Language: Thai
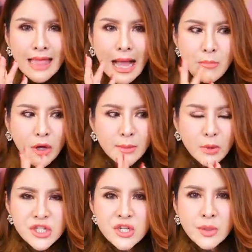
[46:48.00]
ตั้งบริ
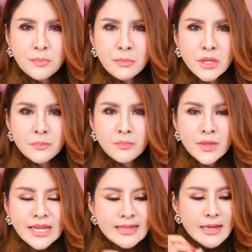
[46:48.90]
บทชีวิตปุ๊บ
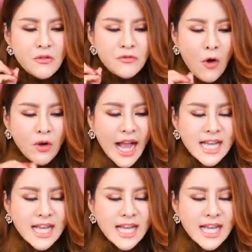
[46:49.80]
โฟ